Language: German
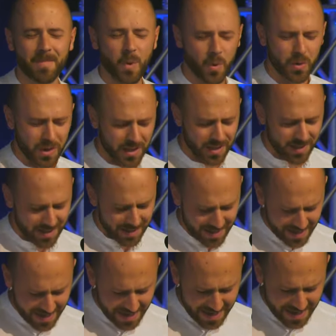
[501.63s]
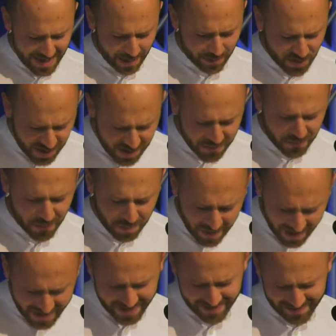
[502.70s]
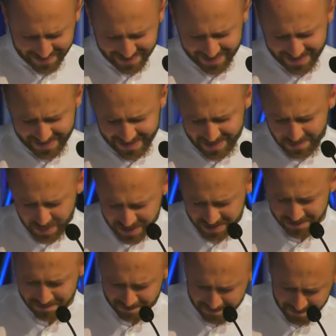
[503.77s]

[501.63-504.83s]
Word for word: und ich am Ziel vorbei bin.